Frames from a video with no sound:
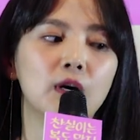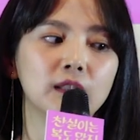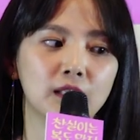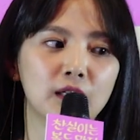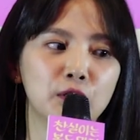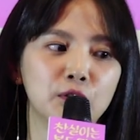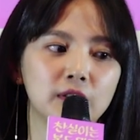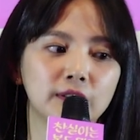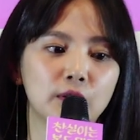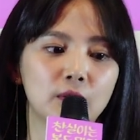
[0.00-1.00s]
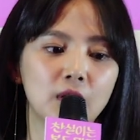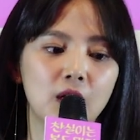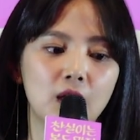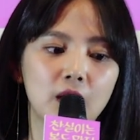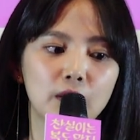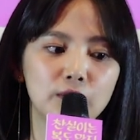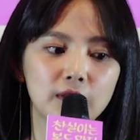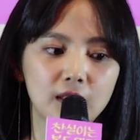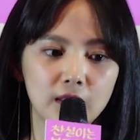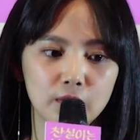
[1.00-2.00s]
것 같아요. 그래서
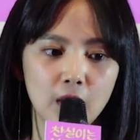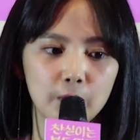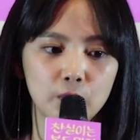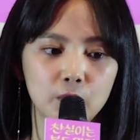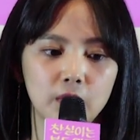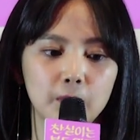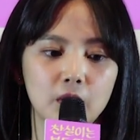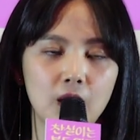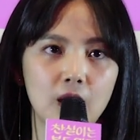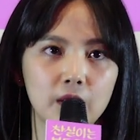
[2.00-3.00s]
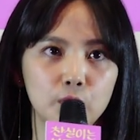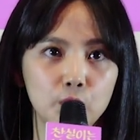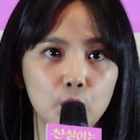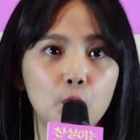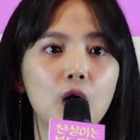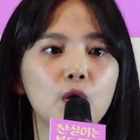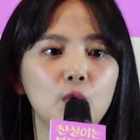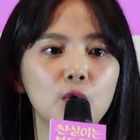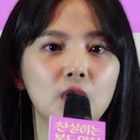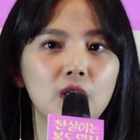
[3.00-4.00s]
현장에서 감독님과
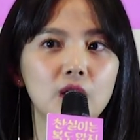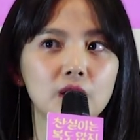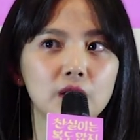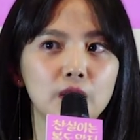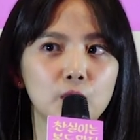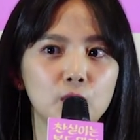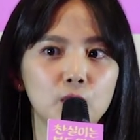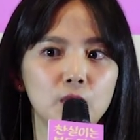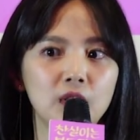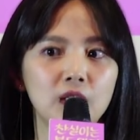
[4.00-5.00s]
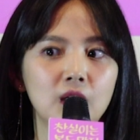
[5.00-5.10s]
소통하고 그리고